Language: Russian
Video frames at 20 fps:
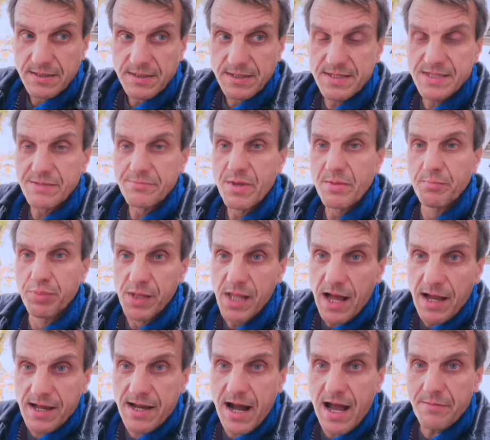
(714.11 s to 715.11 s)
этими
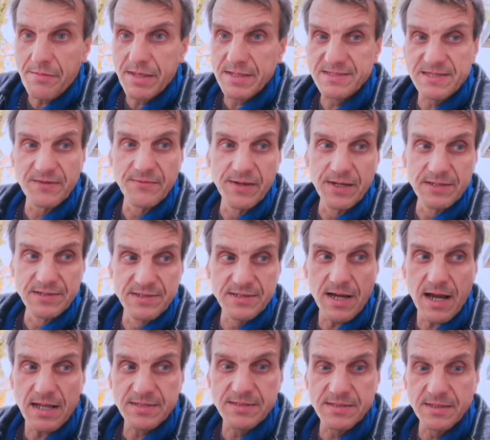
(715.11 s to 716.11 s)
благами
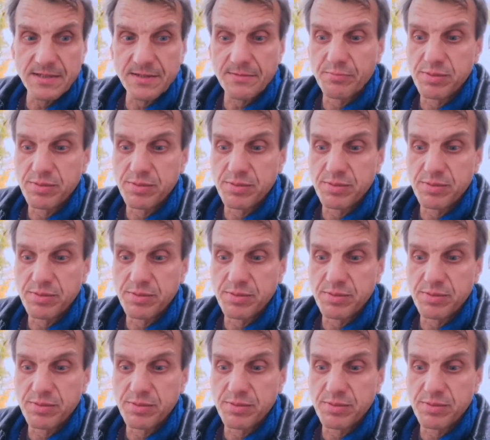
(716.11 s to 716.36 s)
цивилизации,